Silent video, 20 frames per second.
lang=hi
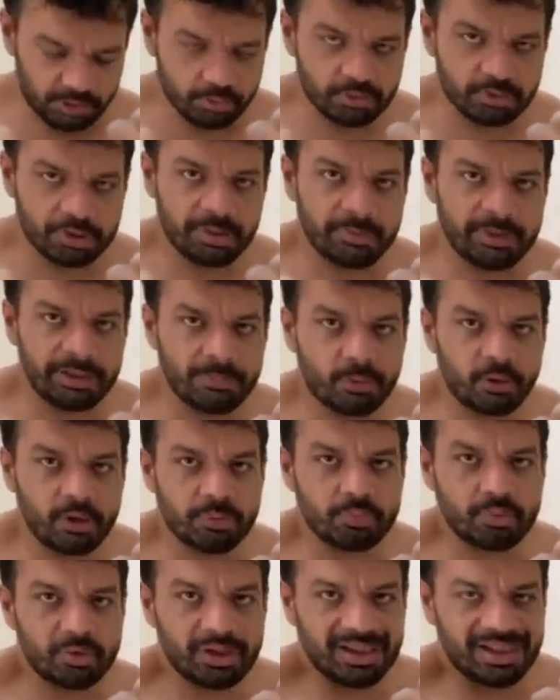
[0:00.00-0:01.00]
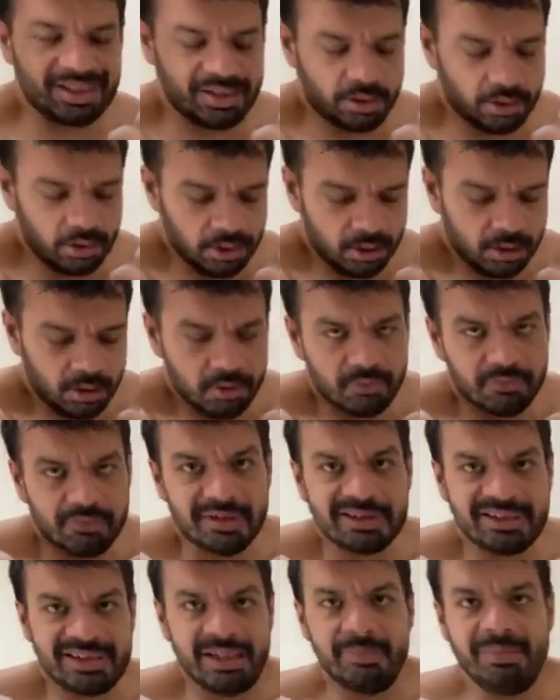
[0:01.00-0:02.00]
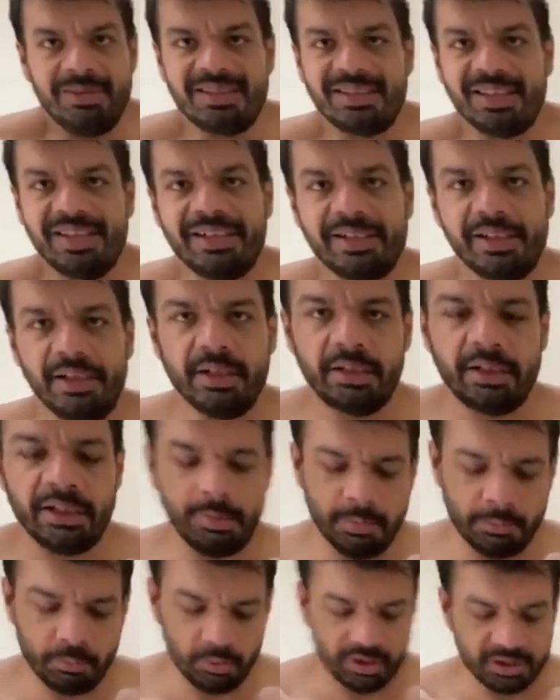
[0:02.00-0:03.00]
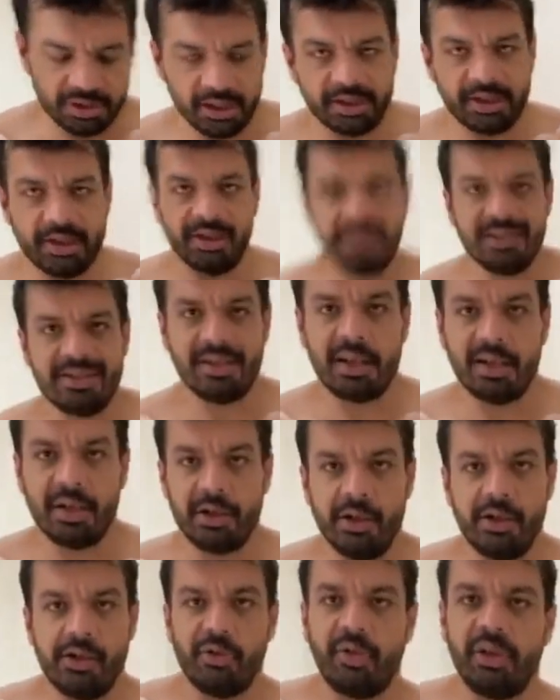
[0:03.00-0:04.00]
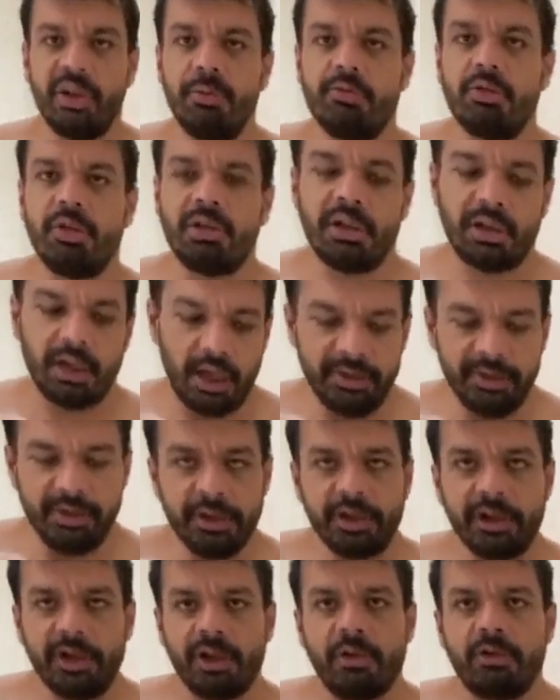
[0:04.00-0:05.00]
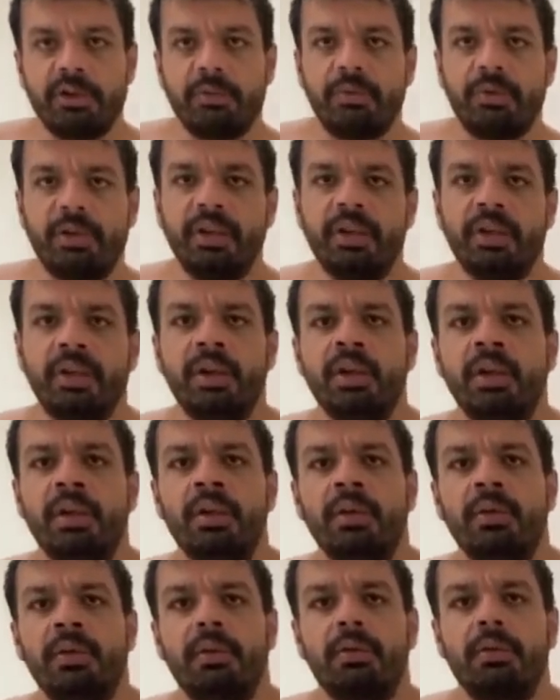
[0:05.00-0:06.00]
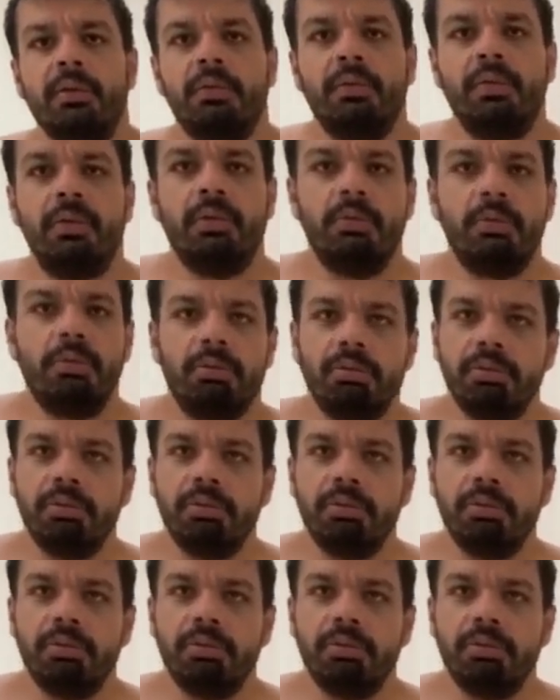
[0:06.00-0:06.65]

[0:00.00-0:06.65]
अपने यूट्यूब करियर के स्टार्ट में जो फिजिक कैरी कर रहे थे उस पर वापस आ गए हों स्टिल आई वुड से ही लुक्स